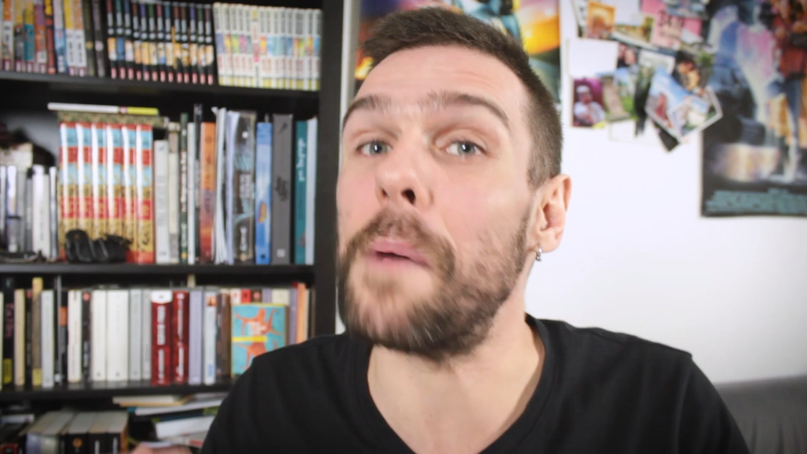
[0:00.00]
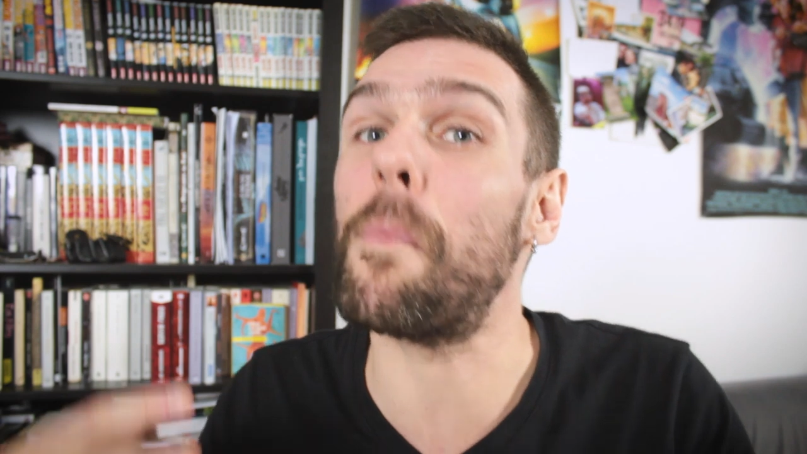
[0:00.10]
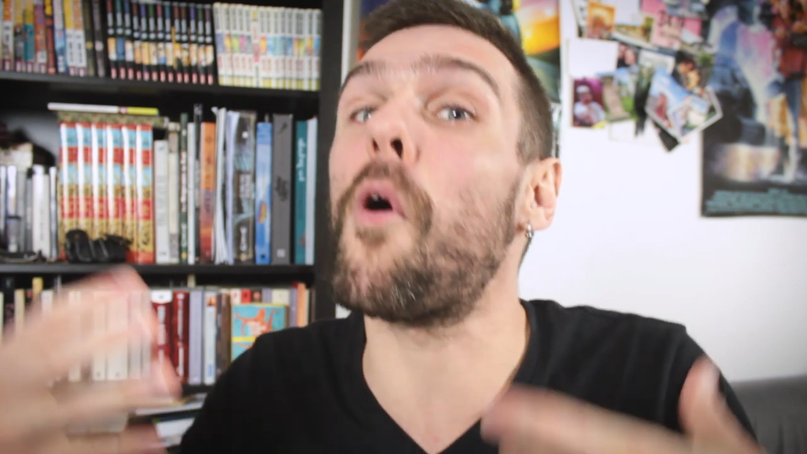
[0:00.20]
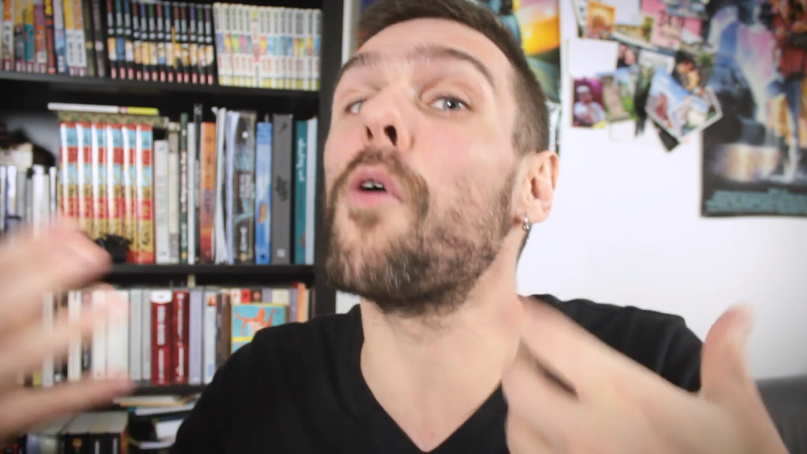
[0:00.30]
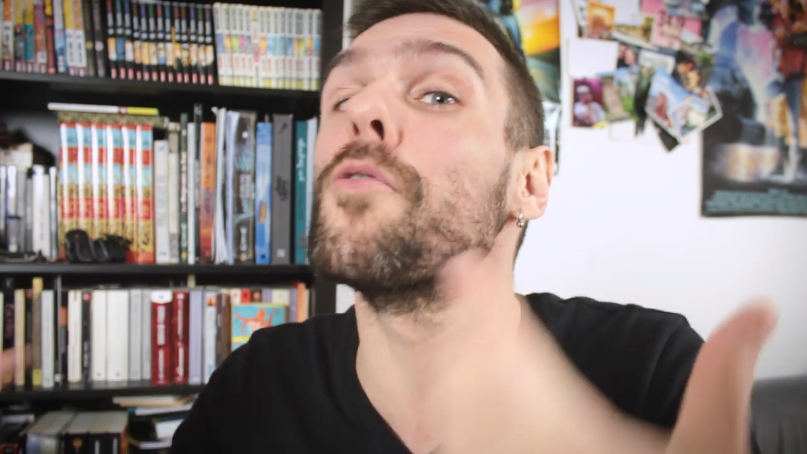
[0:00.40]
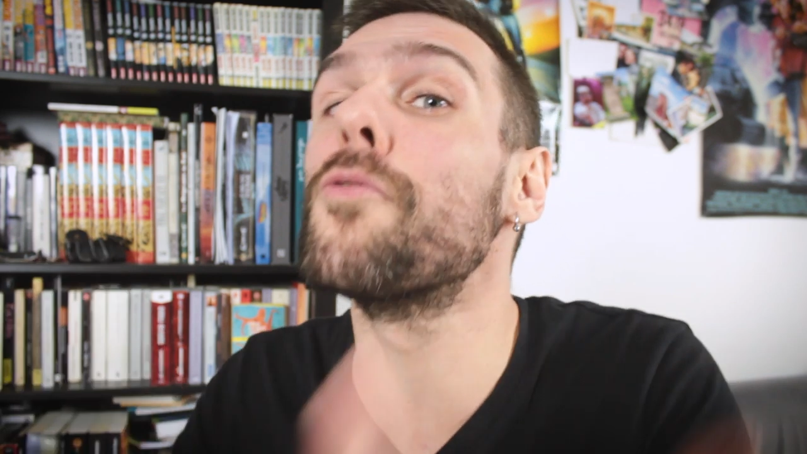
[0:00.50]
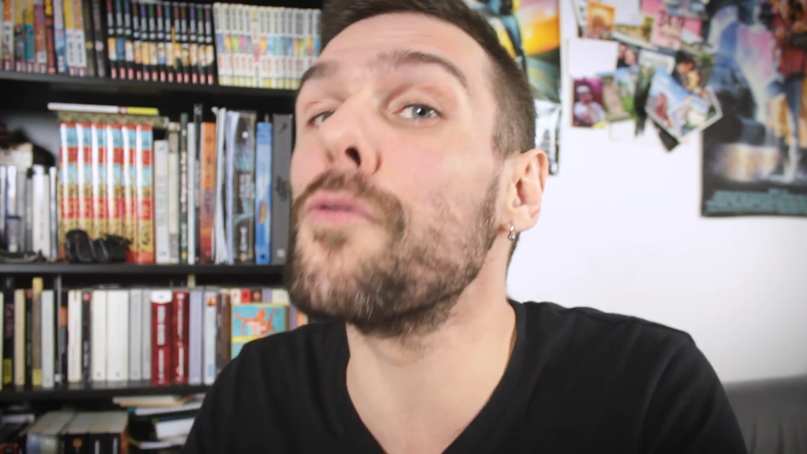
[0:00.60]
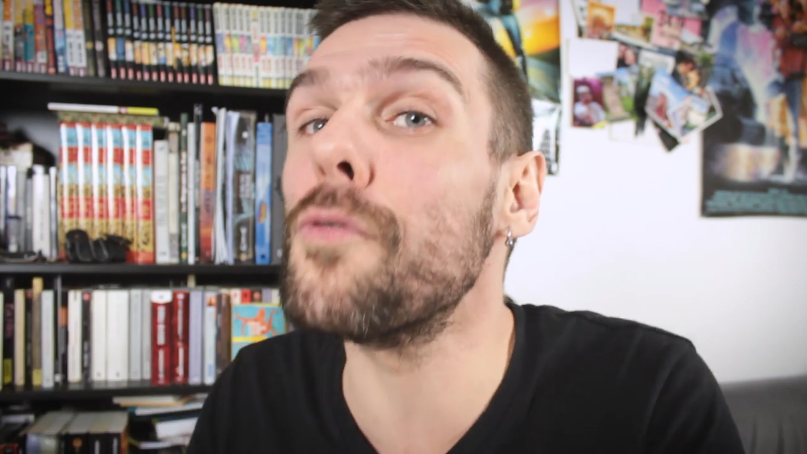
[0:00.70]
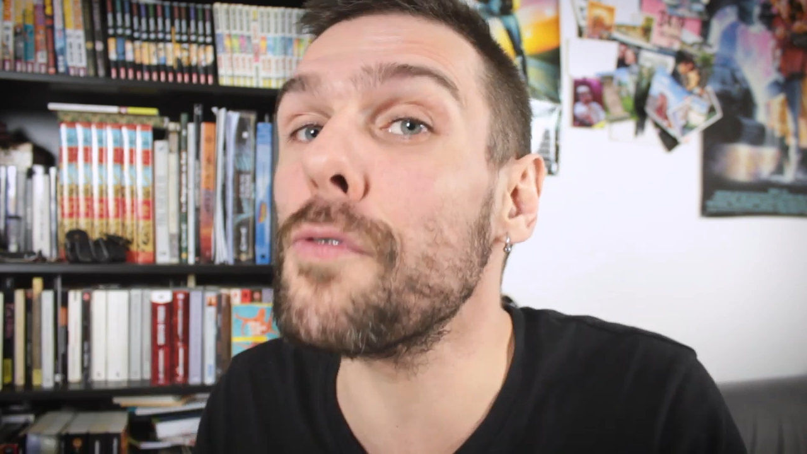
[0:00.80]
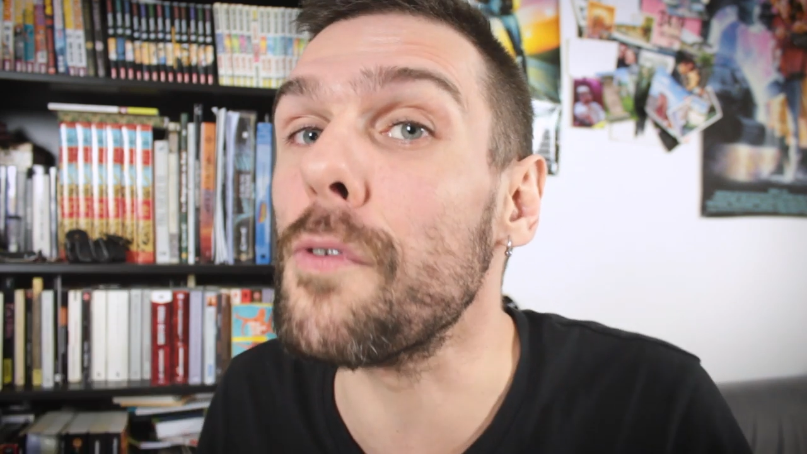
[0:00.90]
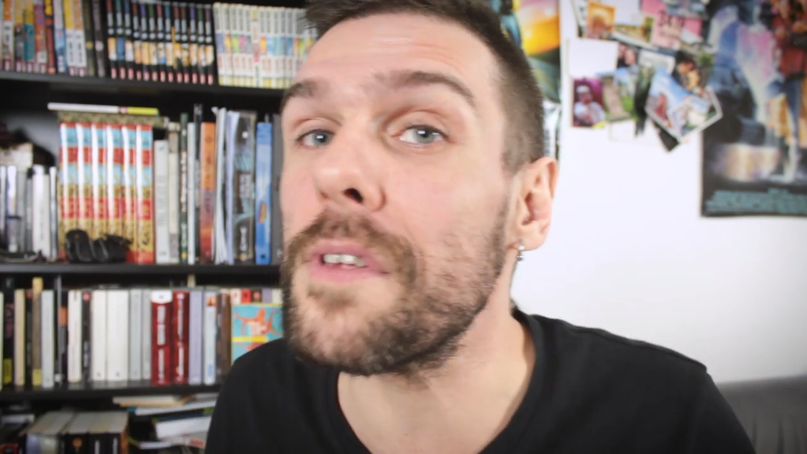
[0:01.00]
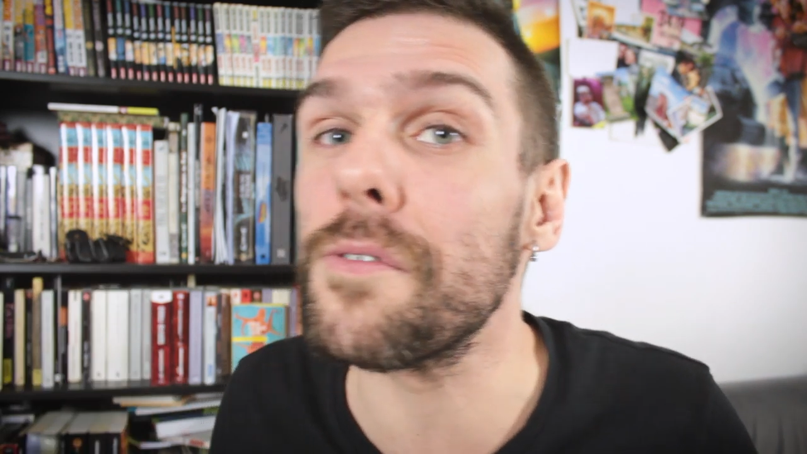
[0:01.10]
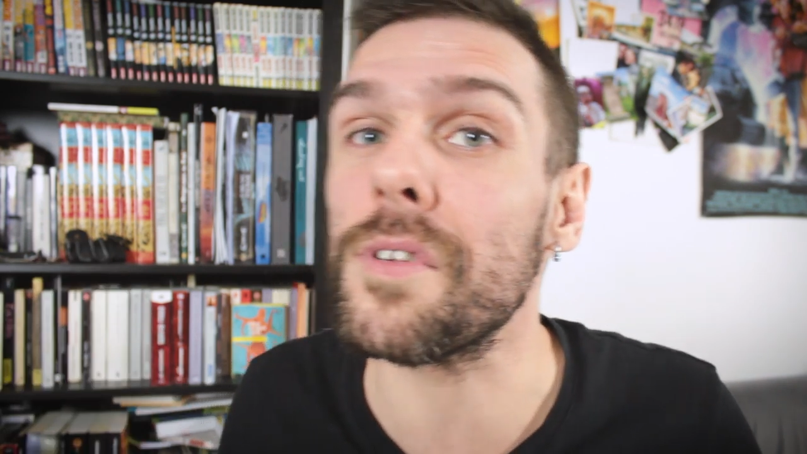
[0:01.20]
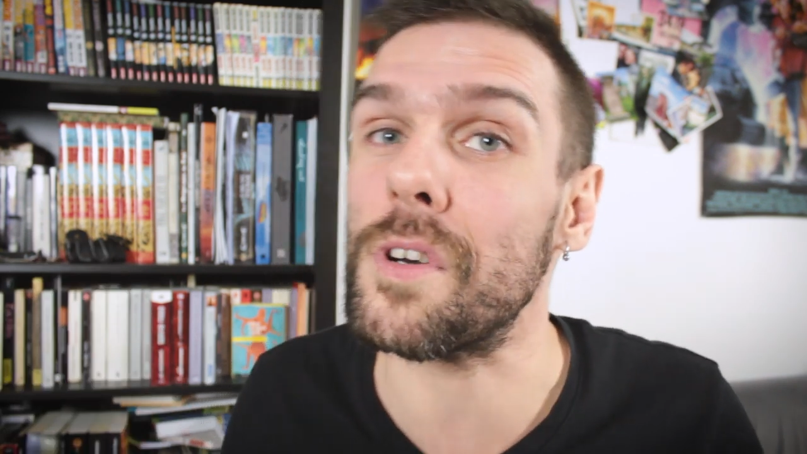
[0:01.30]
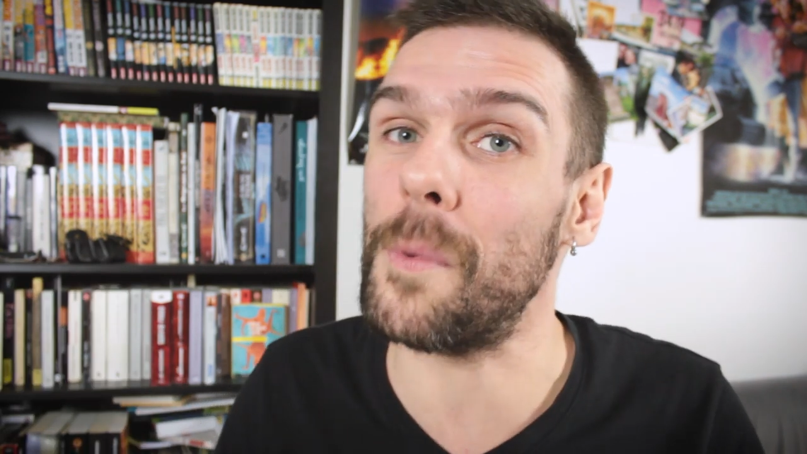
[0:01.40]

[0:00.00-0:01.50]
à prendre le dessus sur les autres,